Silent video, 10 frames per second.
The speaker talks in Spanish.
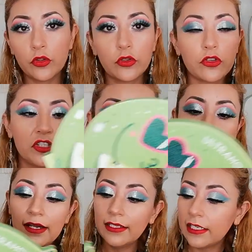montón,
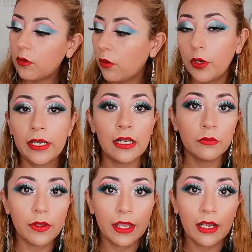chicas. Igual por aquí
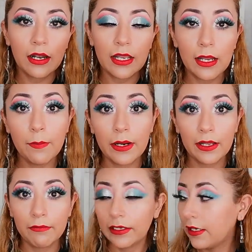les voy a dejar la liga
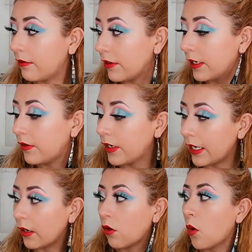para que vayan a ver
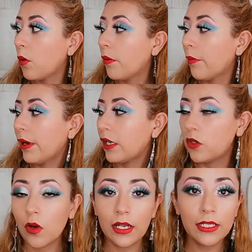eh, cómo me
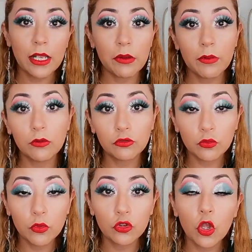maquilló Alice. A mí me gustó
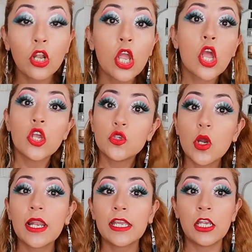un montón.
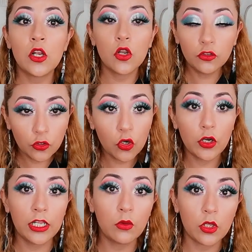Yo elegí los
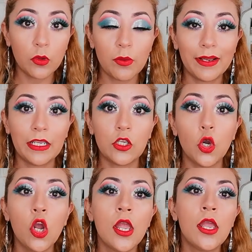colores cuando me
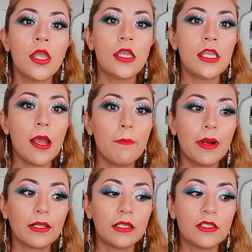maquilló. Y
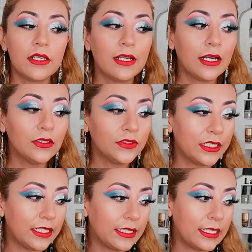aparte, chicas,
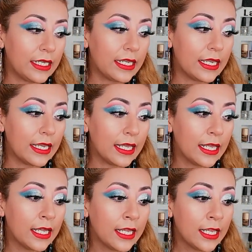este...